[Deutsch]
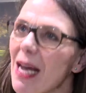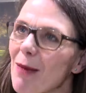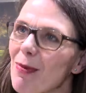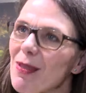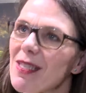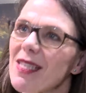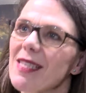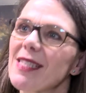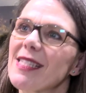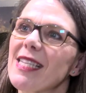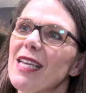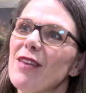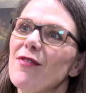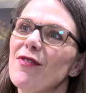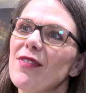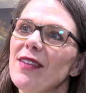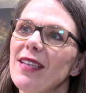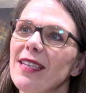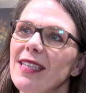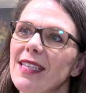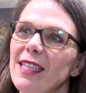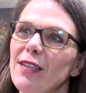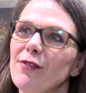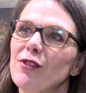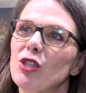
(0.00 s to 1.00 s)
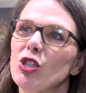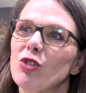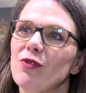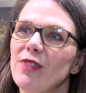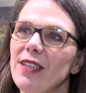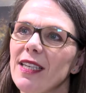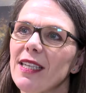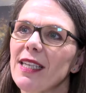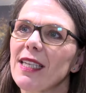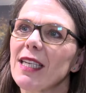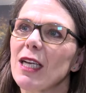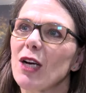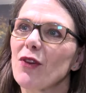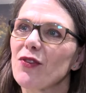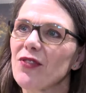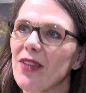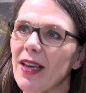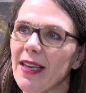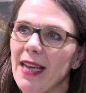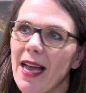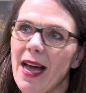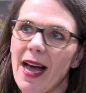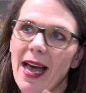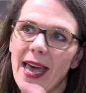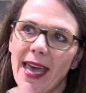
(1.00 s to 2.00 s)
Aber es ist definitiv schwierig, auf
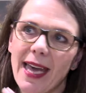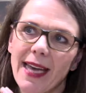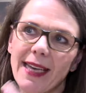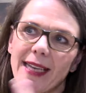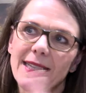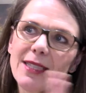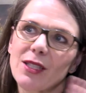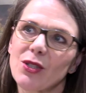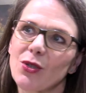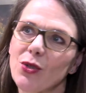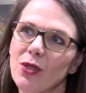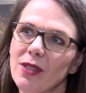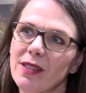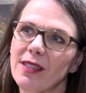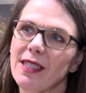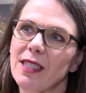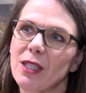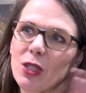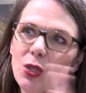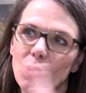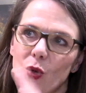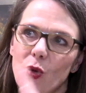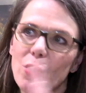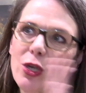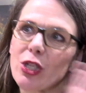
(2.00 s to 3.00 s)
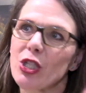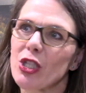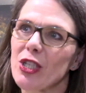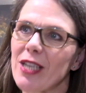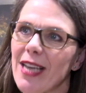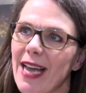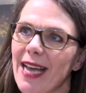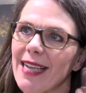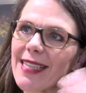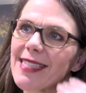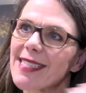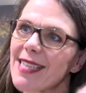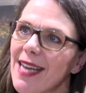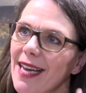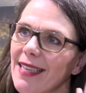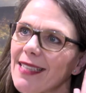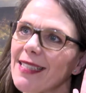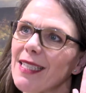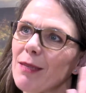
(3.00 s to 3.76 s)
seiner eigenen sensorischen Landkarte,